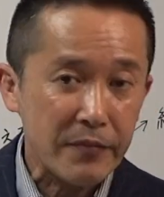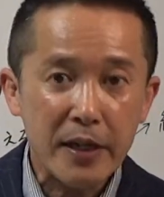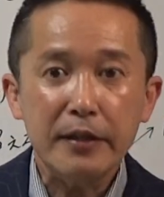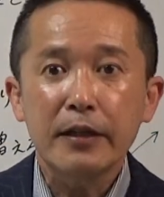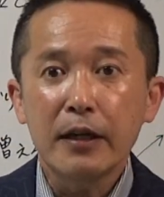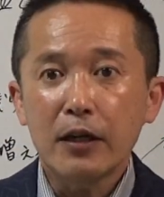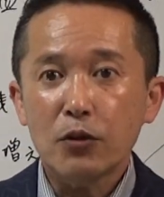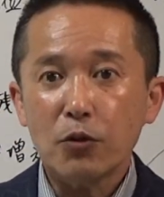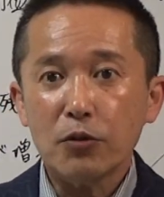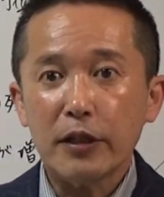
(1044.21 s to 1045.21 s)
はい、
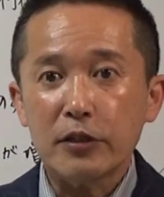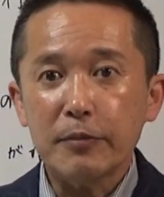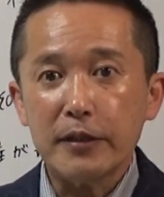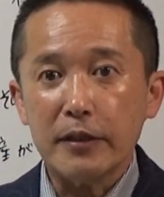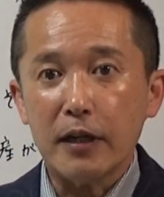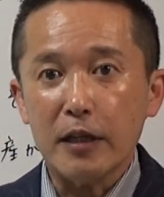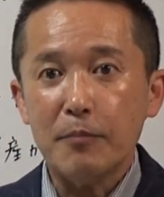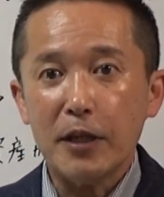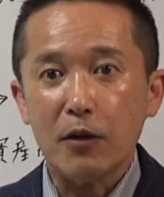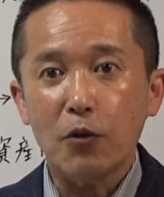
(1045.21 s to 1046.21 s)
ということですいません中で
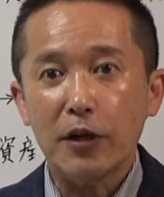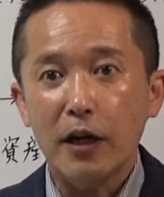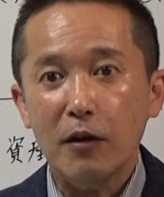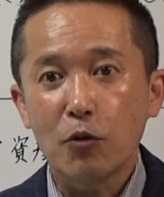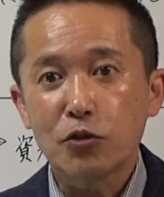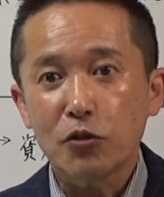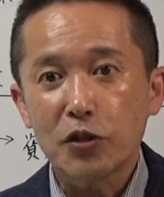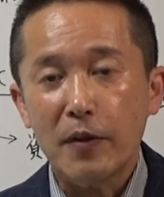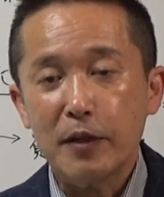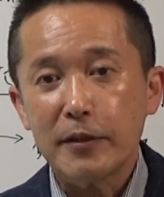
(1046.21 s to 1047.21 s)
まだ声が本調子
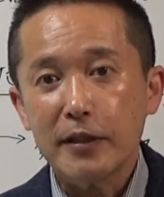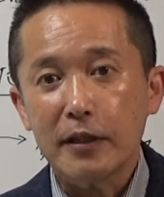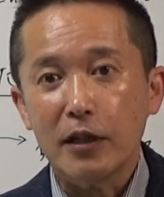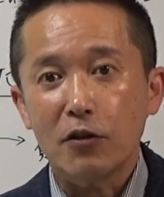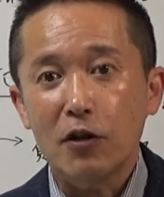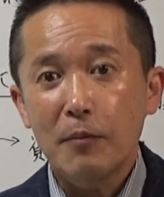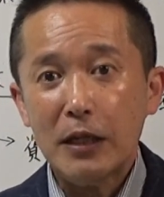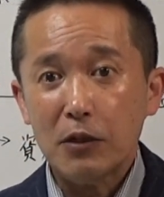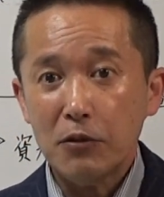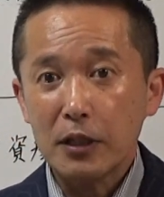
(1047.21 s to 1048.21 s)
ではありませんけれど
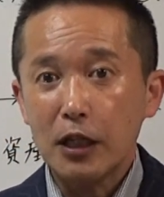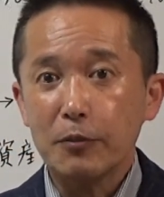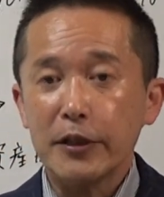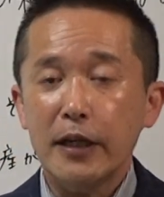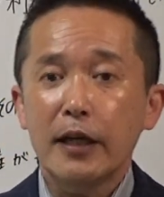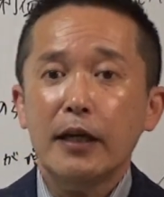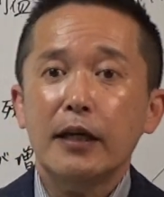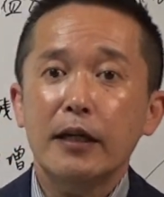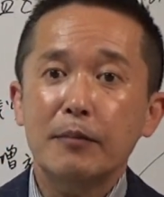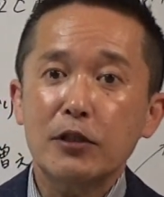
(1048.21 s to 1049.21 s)
またこれからもね、
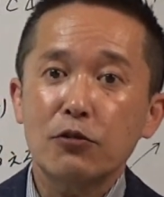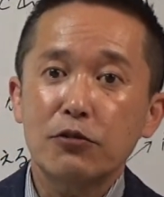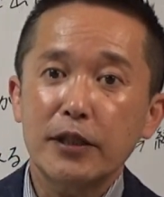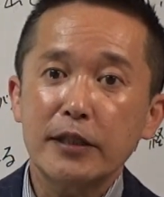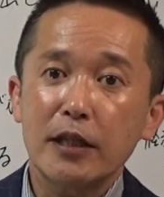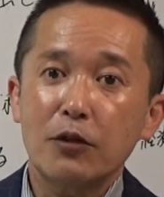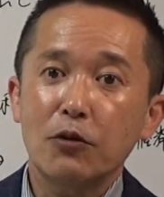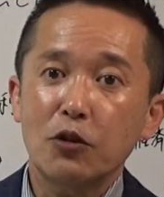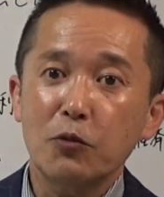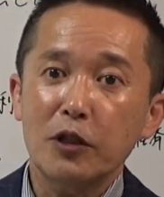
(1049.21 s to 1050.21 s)
えー、まあ、情報を出していこ
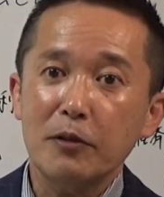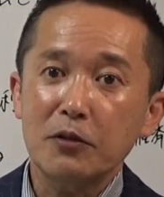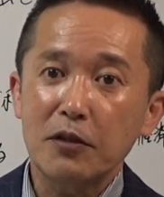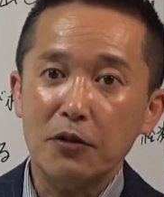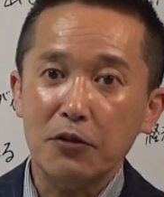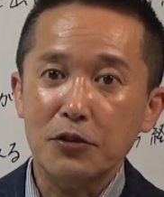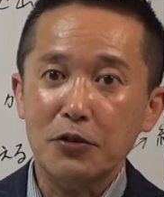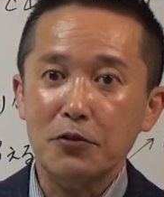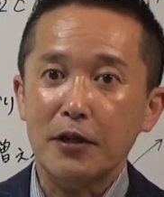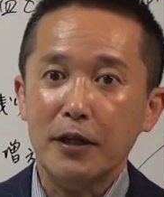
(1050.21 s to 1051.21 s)
うと思ってますのでよろし
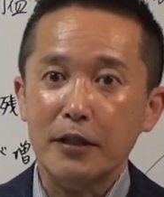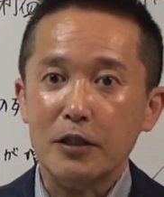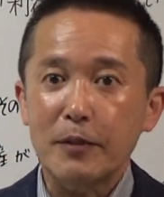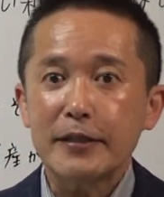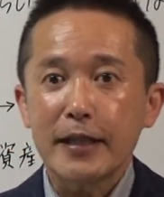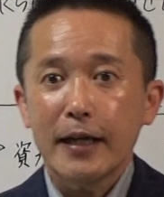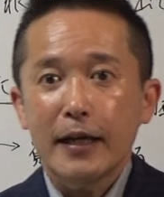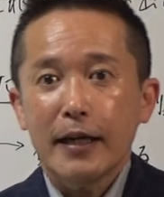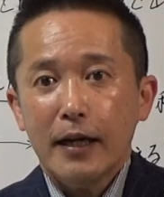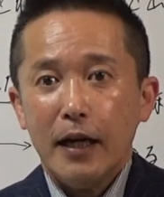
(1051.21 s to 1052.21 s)
くお願いいたします。
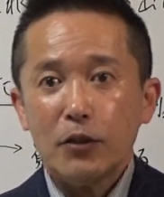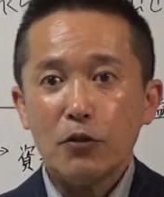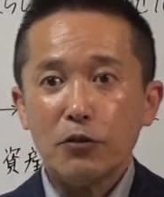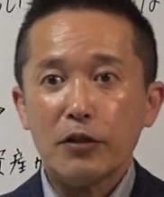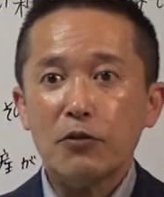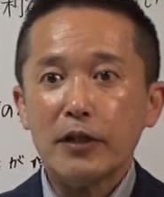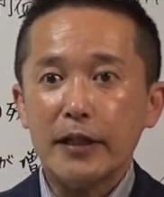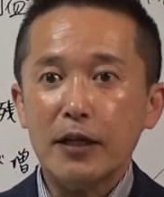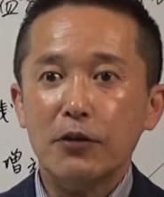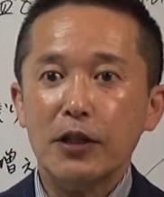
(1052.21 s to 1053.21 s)
はいということで今回
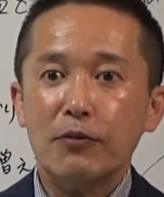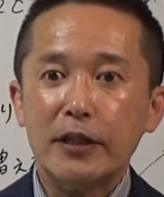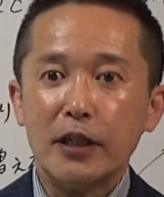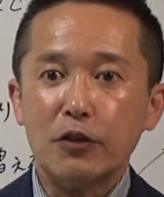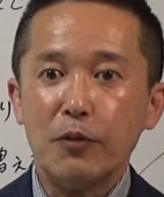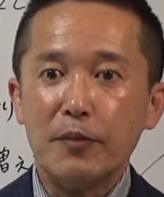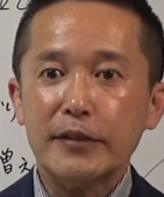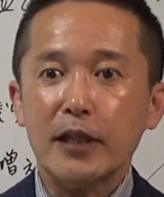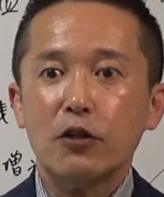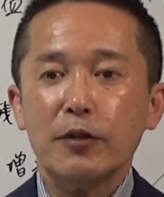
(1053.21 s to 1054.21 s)
ねこれで終わりたいと思いま
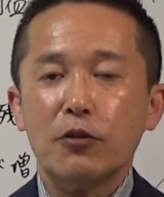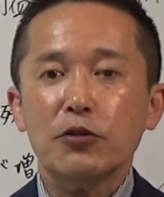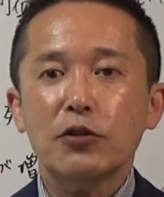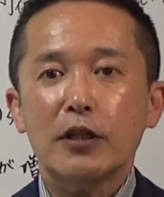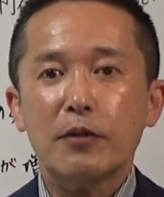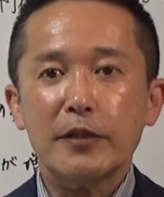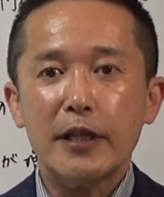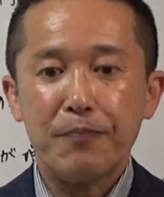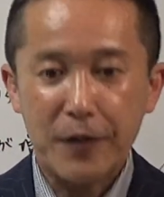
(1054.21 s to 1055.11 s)
す。最後までご視聴いきまして